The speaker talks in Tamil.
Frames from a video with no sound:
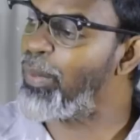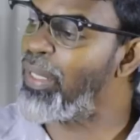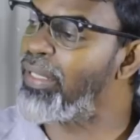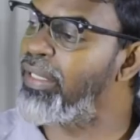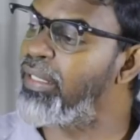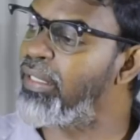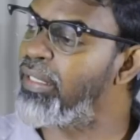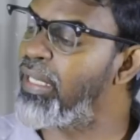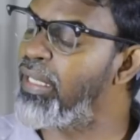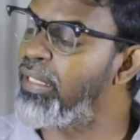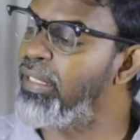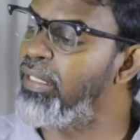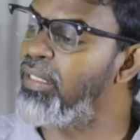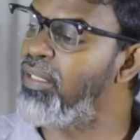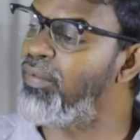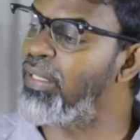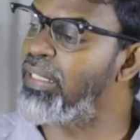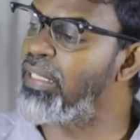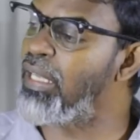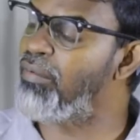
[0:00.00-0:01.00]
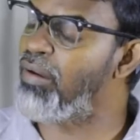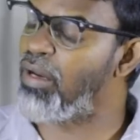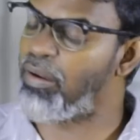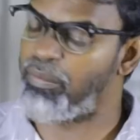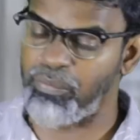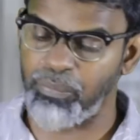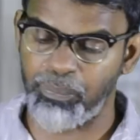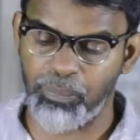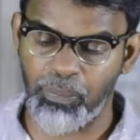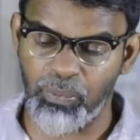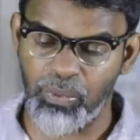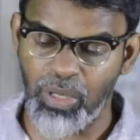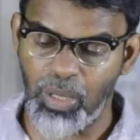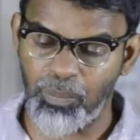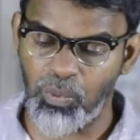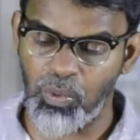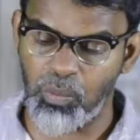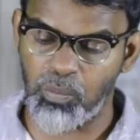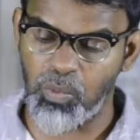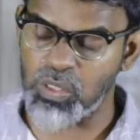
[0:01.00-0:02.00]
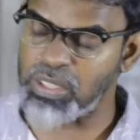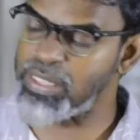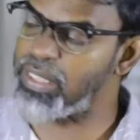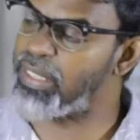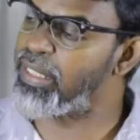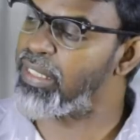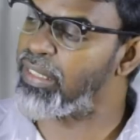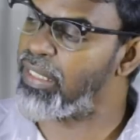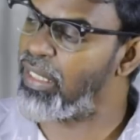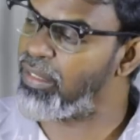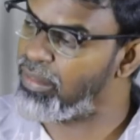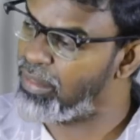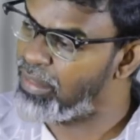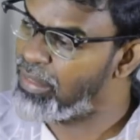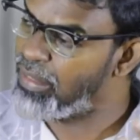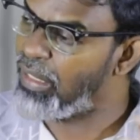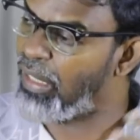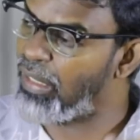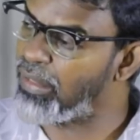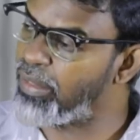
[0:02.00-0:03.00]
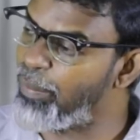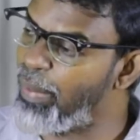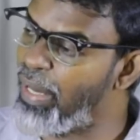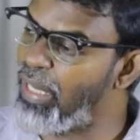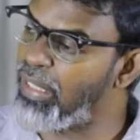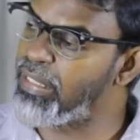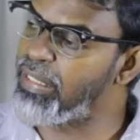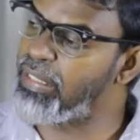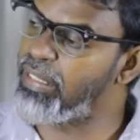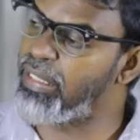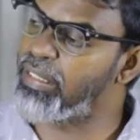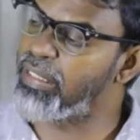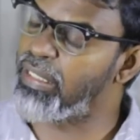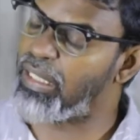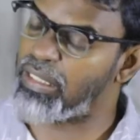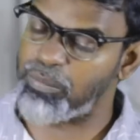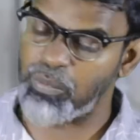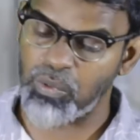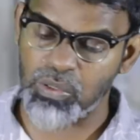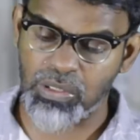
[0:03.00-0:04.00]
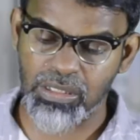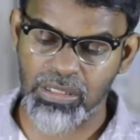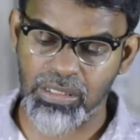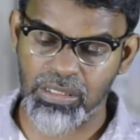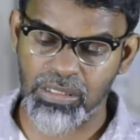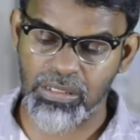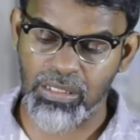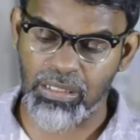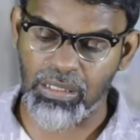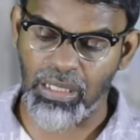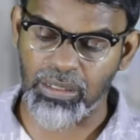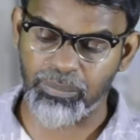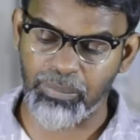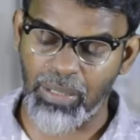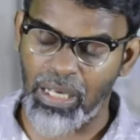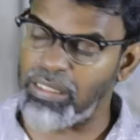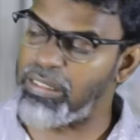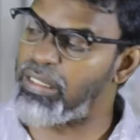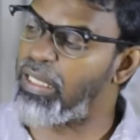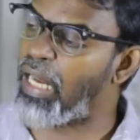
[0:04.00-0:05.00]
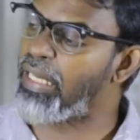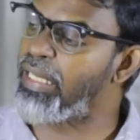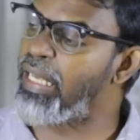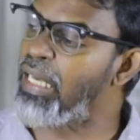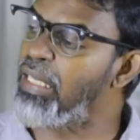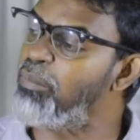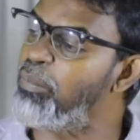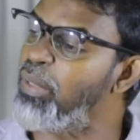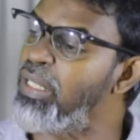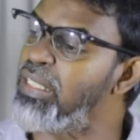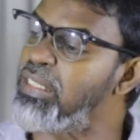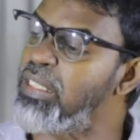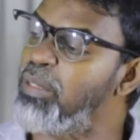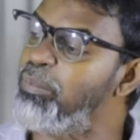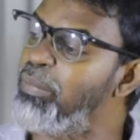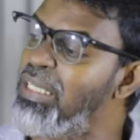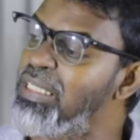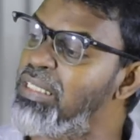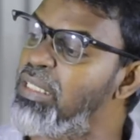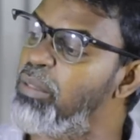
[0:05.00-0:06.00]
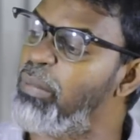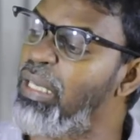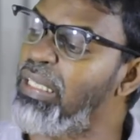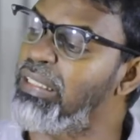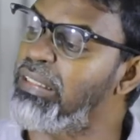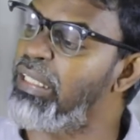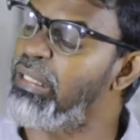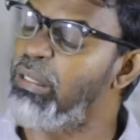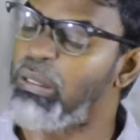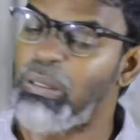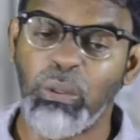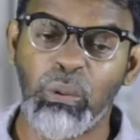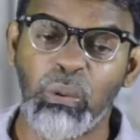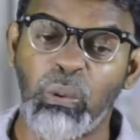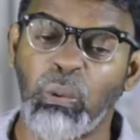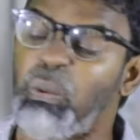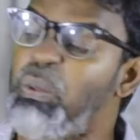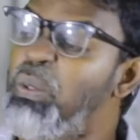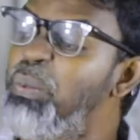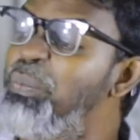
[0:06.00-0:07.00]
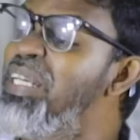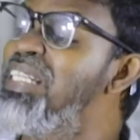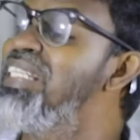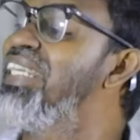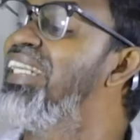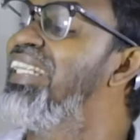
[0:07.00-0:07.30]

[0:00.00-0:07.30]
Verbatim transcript: பாப்பா கிட்ட தான் நீந்த வந்தாவா போனப்போ கிட்டே தான் அந்த மகள் நீந்த அந்த பொஸ் அந்த மகளுக்கு கல்யாணம் பேசிய பேசிய பேசிய ஒன்றுமே